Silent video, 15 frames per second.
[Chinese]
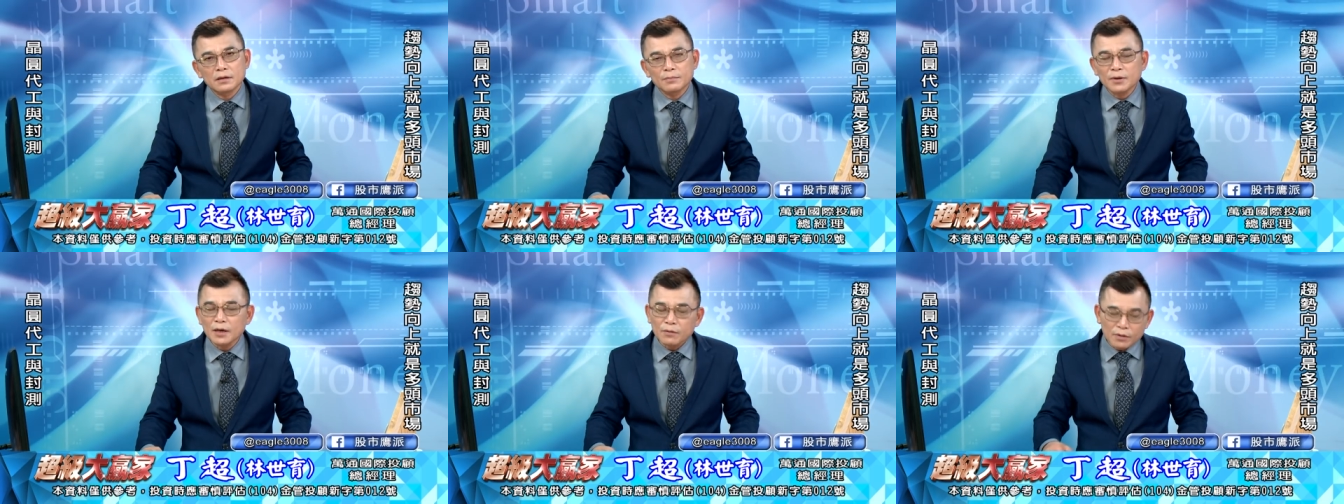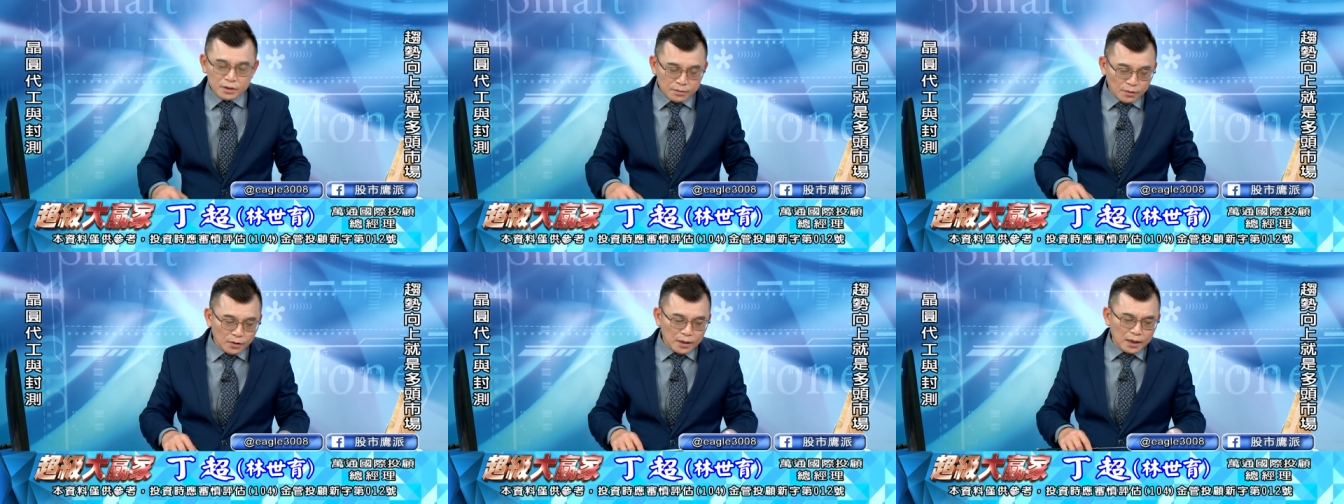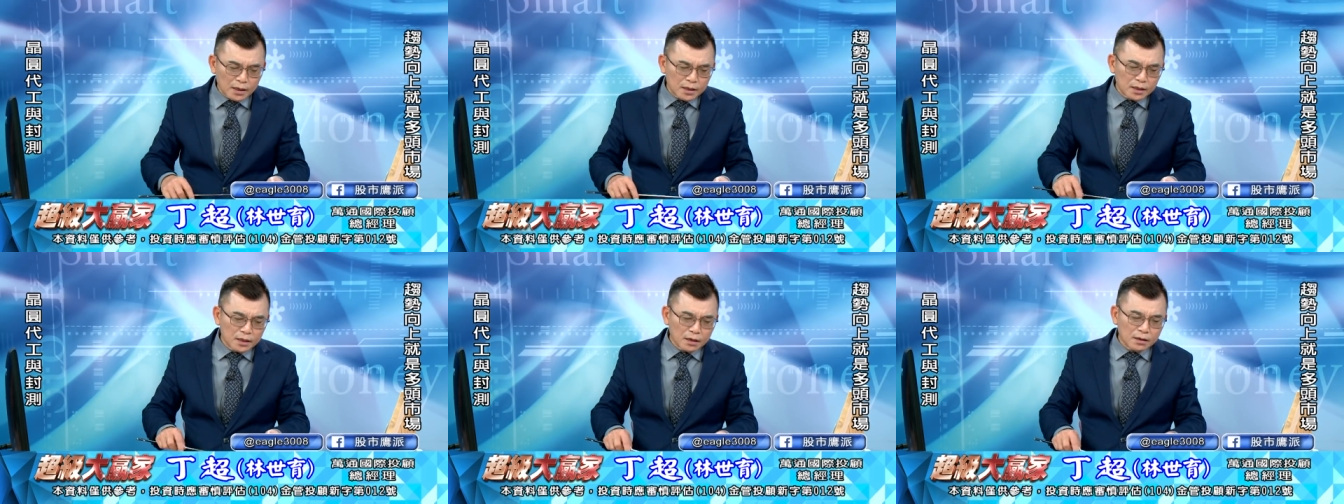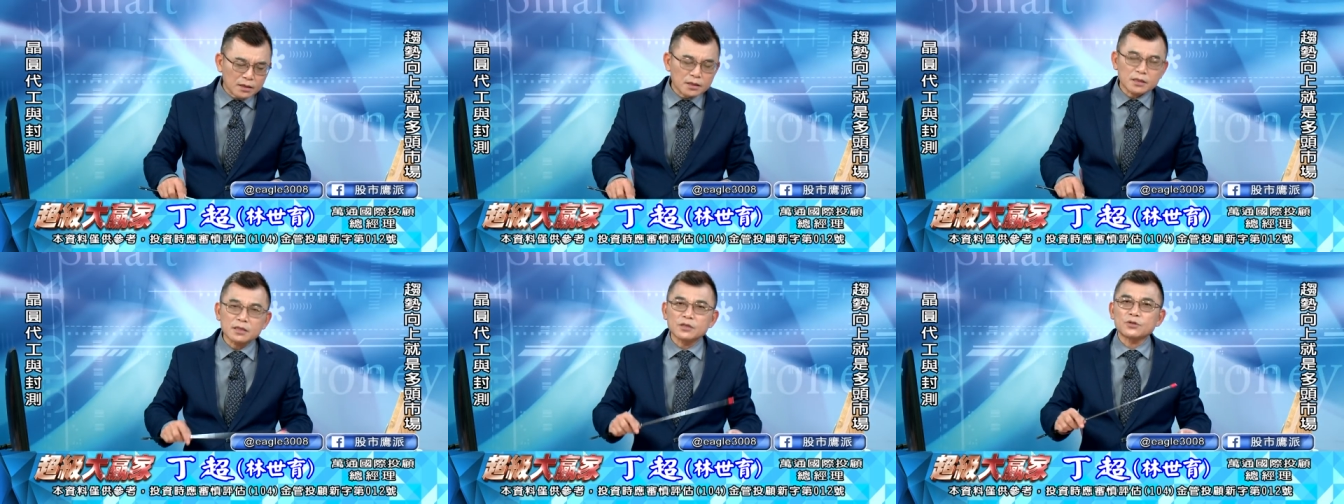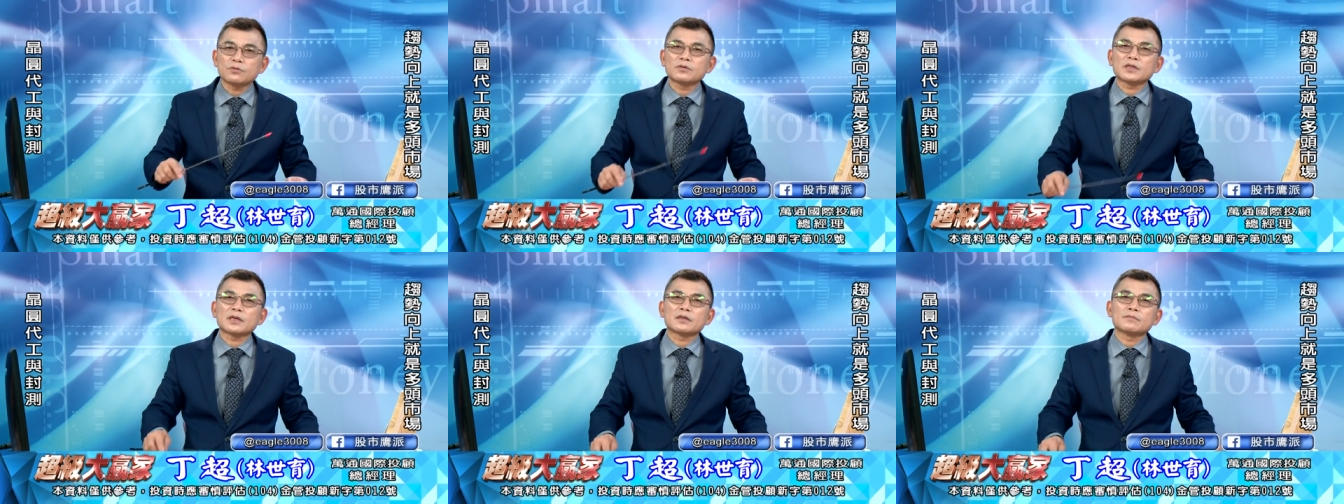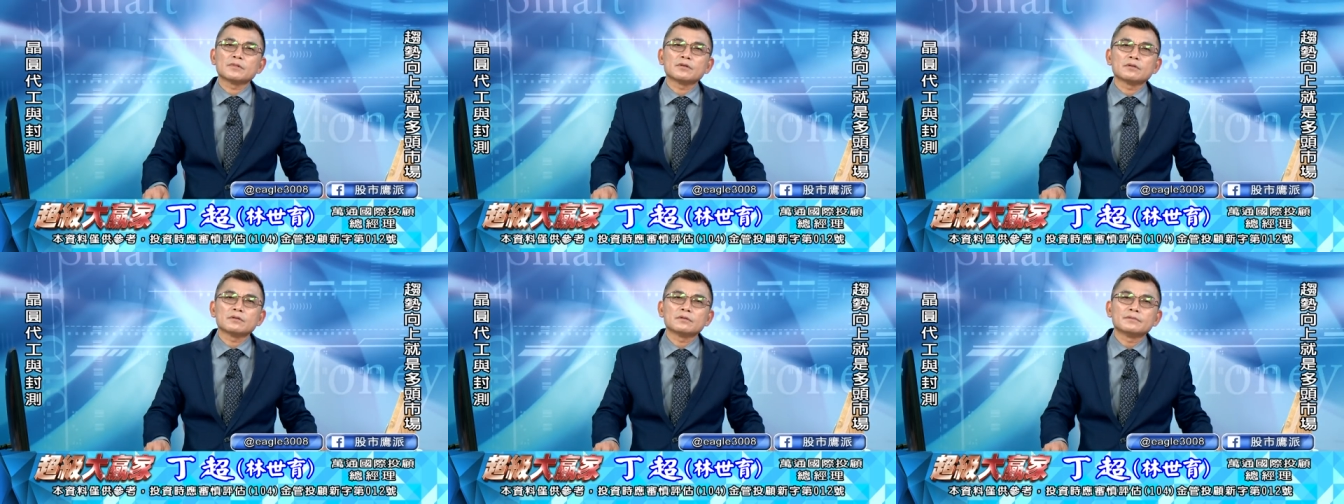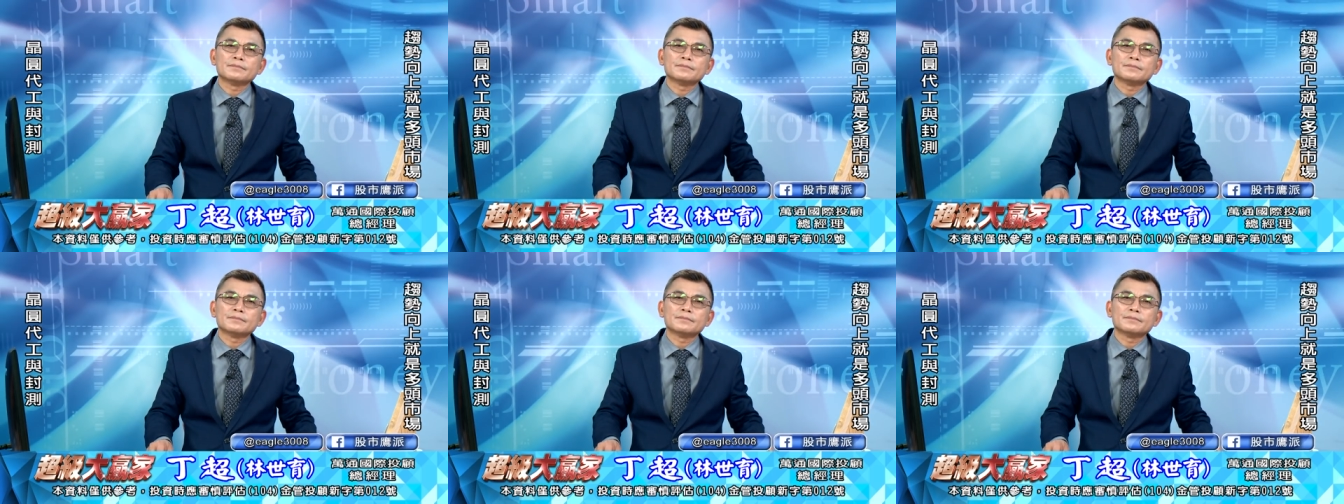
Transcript: 不然为什么我刚刚练到那些指数涨那么多？